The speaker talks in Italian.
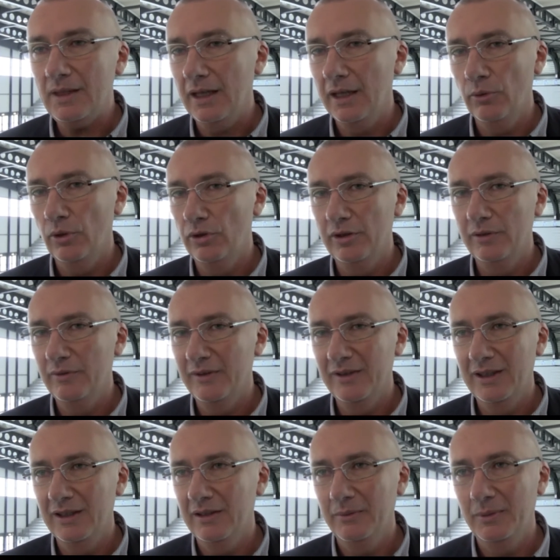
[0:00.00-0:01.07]
è quello di
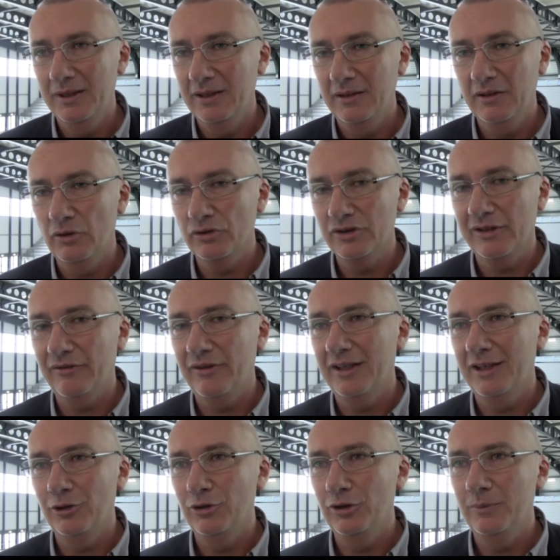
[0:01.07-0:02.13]
vedere bene cosa
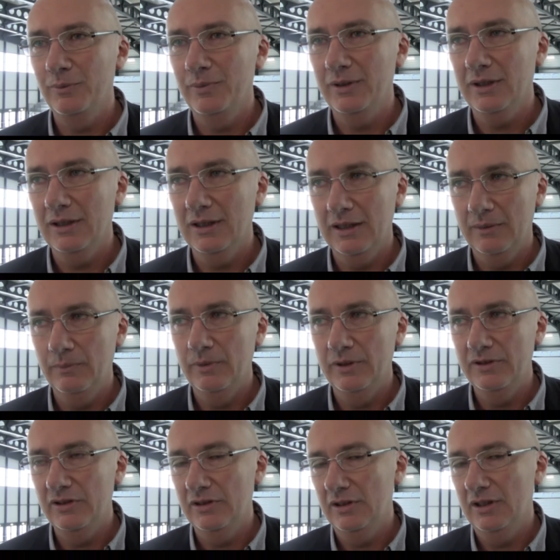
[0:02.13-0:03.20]
fare alle Olimpiadi. Il Gran
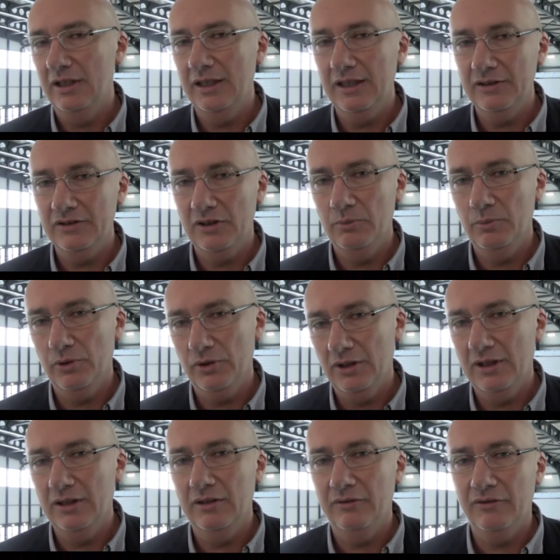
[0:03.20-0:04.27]
Prix ci interessa, è
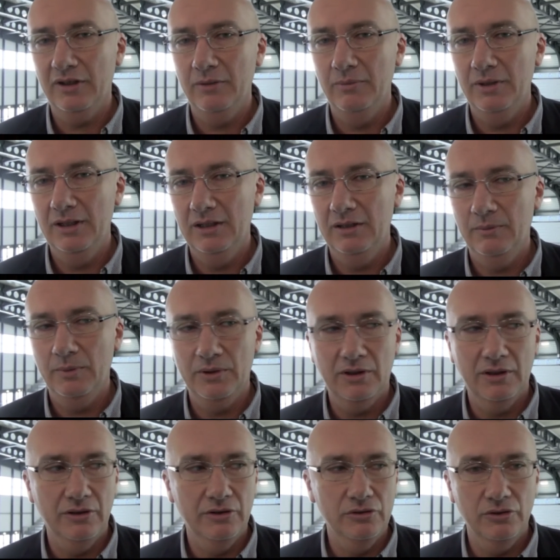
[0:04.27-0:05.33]
importante fare bene, è
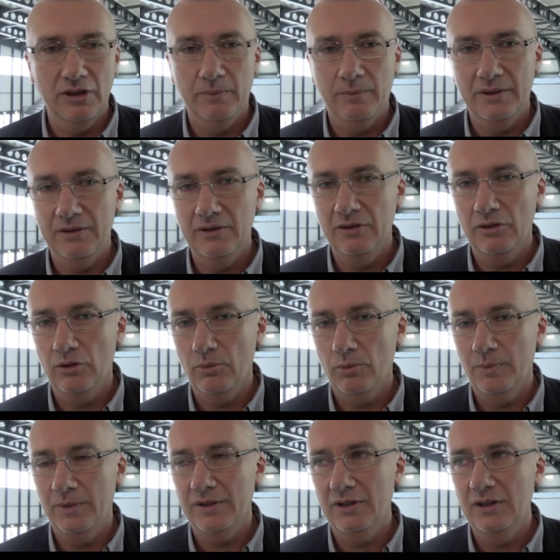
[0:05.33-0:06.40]
importante giocare partita dopo
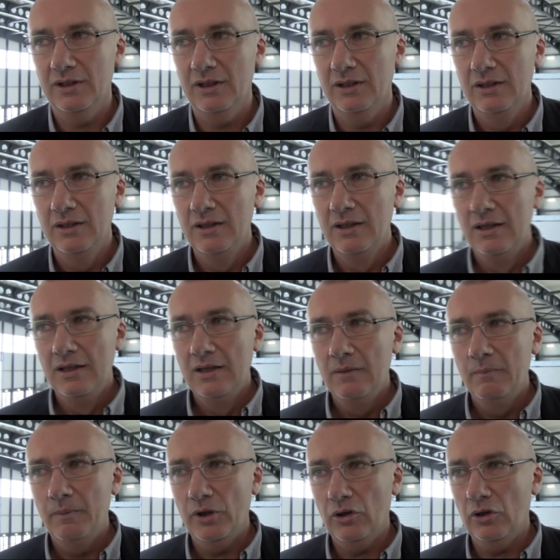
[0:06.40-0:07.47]
partita,
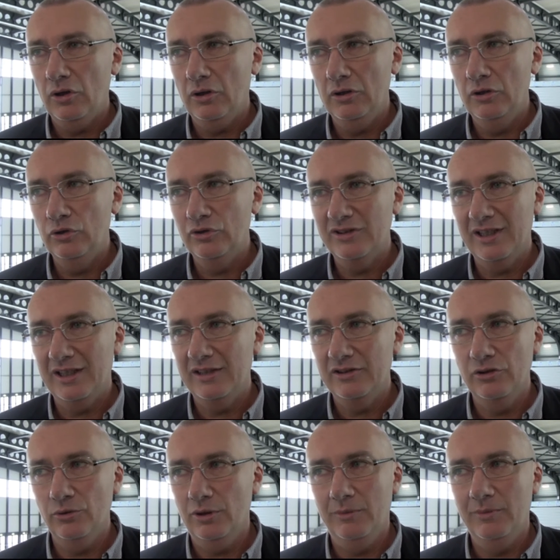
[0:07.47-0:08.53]
però non sarà
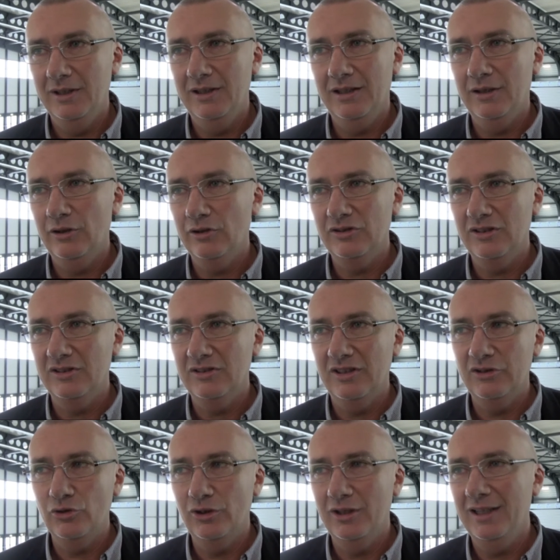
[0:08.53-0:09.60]
sicuramente la nostra
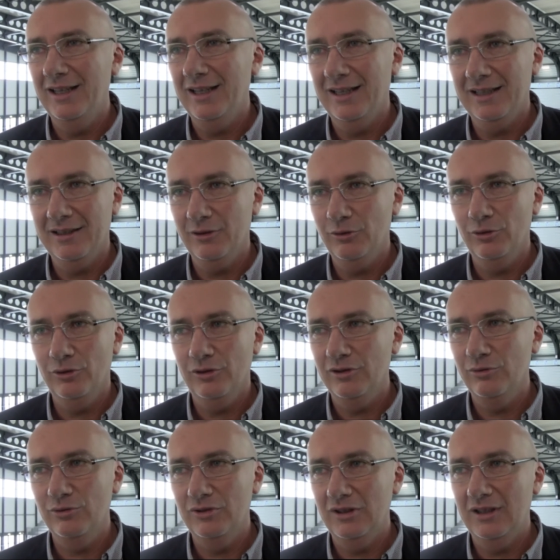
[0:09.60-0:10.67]
stagione legata a quello che
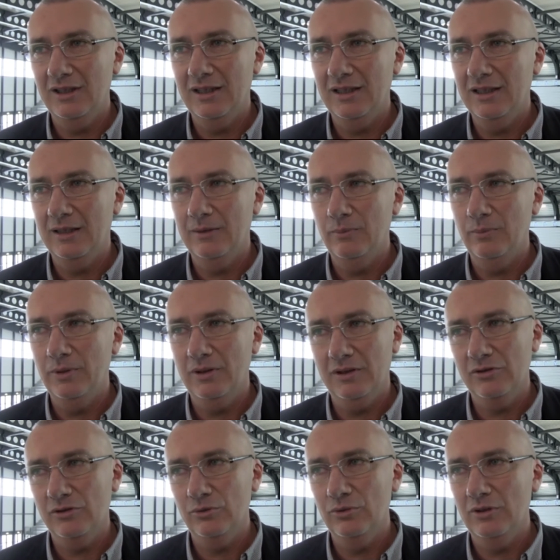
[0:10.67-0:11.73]
succederà al Grand Prix,
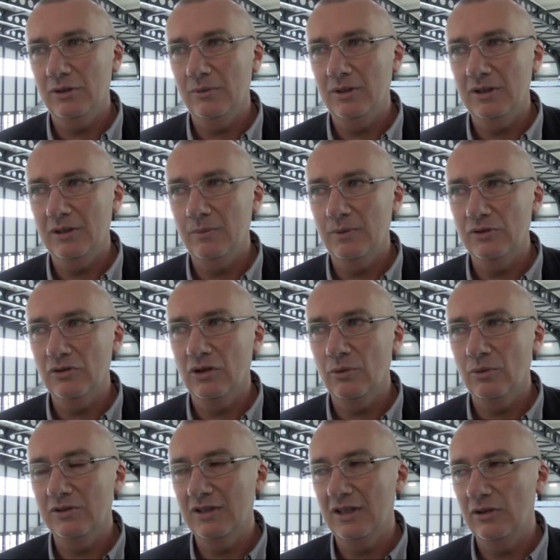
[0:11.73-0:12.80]
assolutamente. Penso che
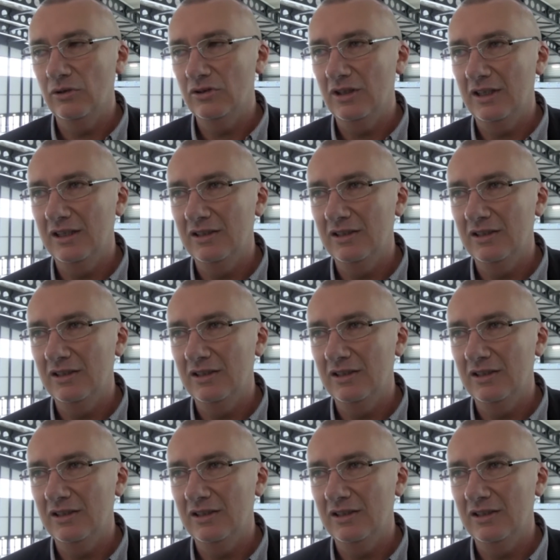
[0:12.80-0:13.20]
quest'anno ce l'ha